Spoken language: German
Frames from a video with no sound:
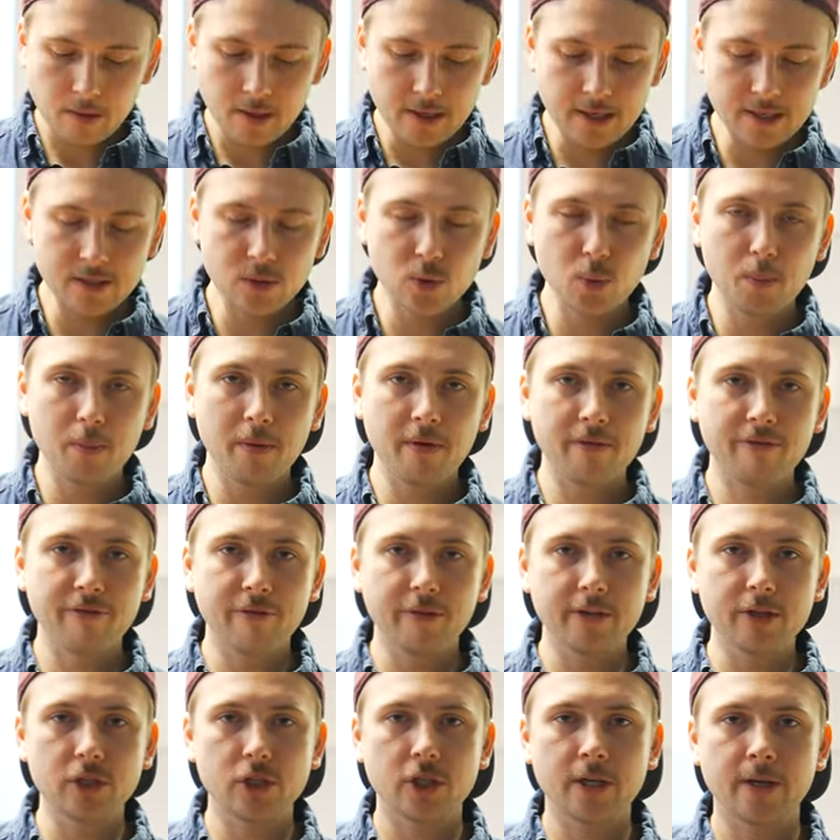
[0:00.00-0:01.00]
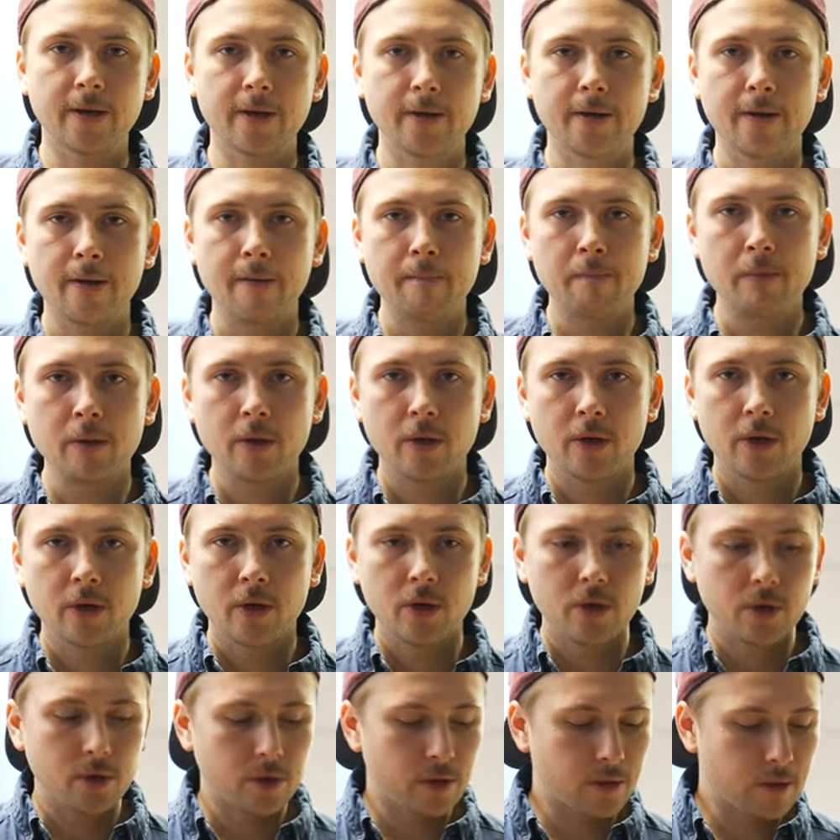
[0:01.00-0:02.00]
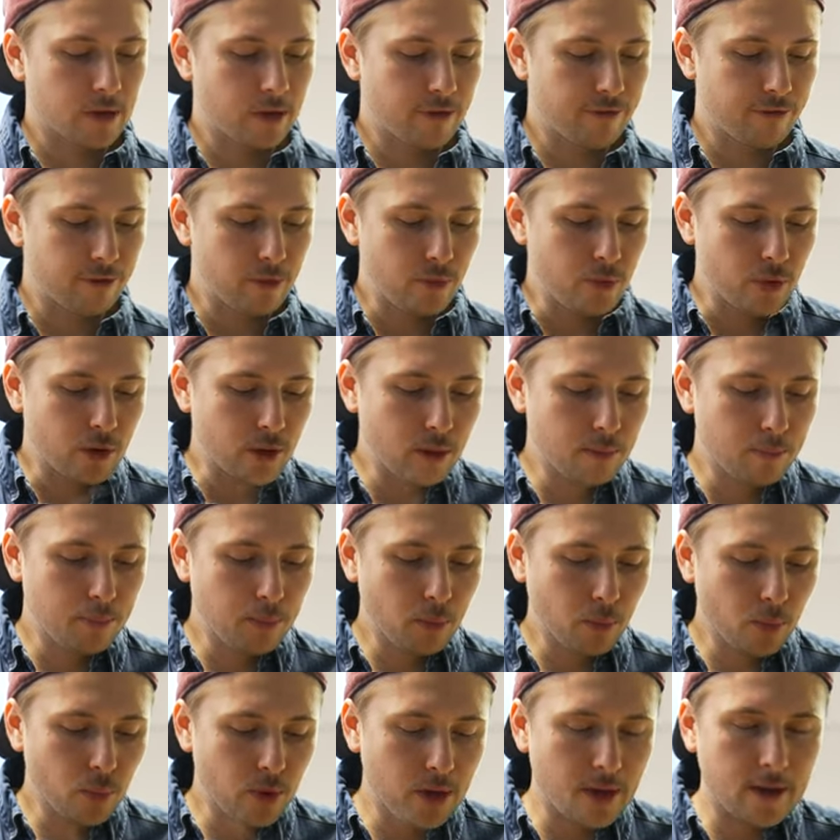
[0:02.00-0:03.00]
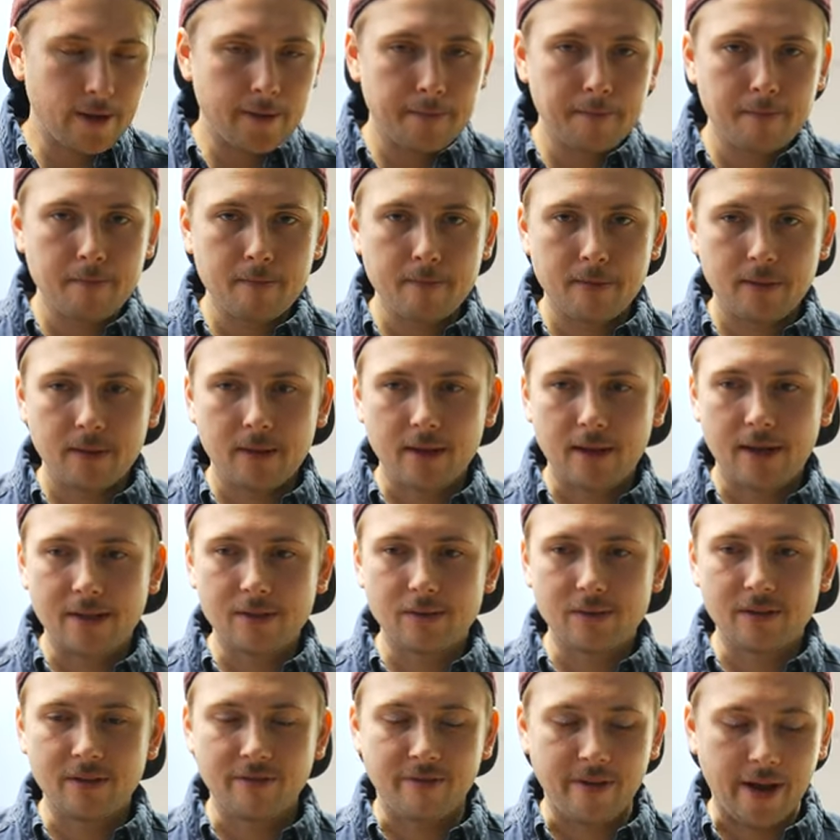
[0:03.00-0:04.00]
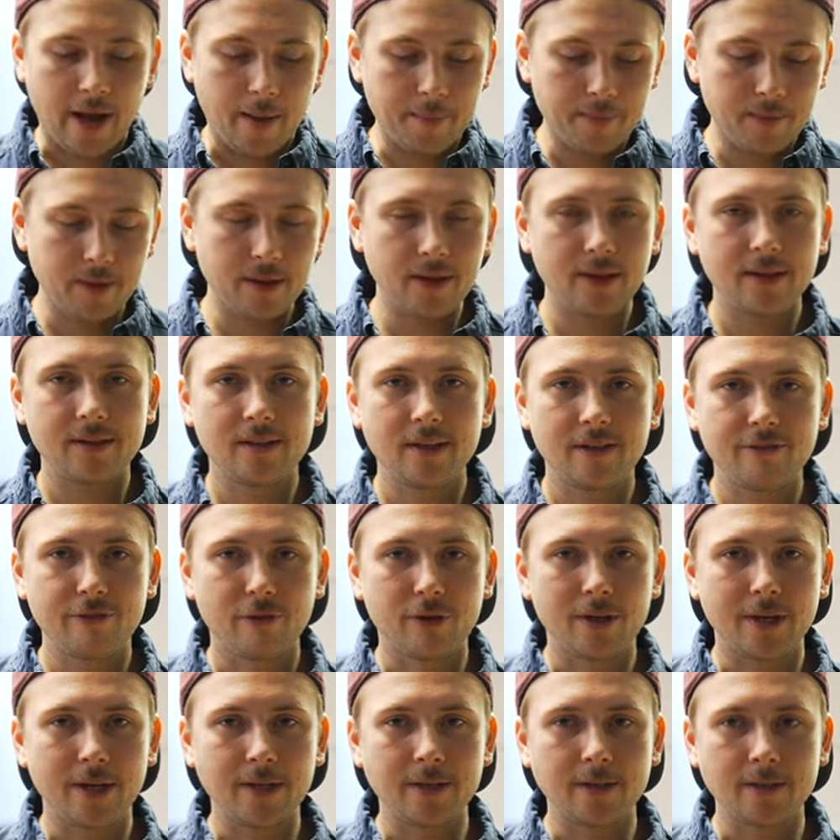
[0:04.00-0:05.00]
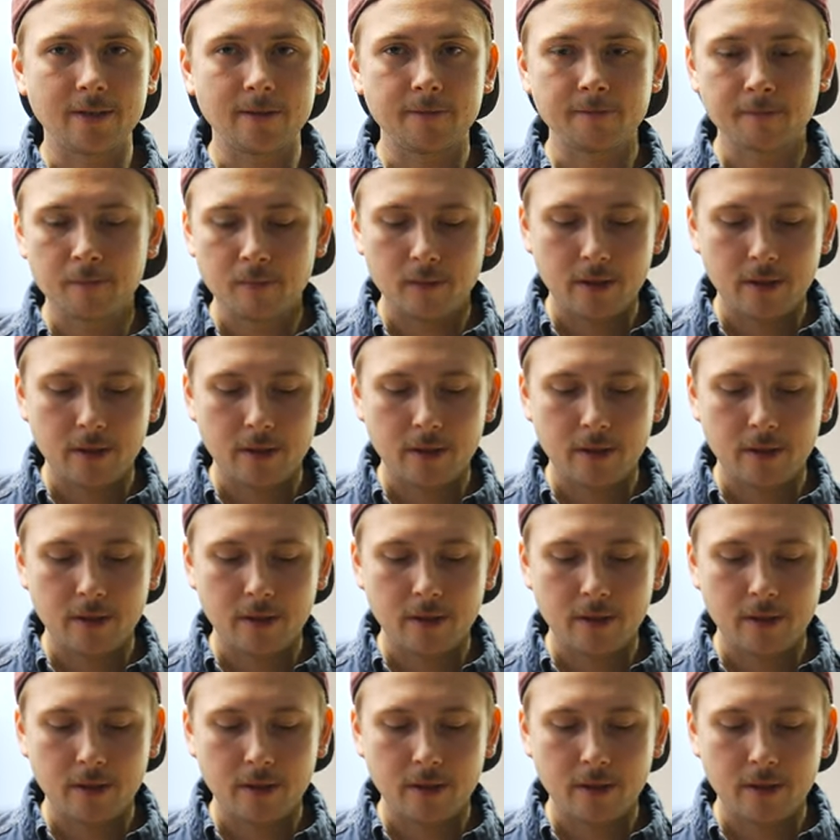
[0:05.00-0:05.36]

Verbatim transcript: Eine super frische Geflügelbrühe, also die wärmt richtig von innen.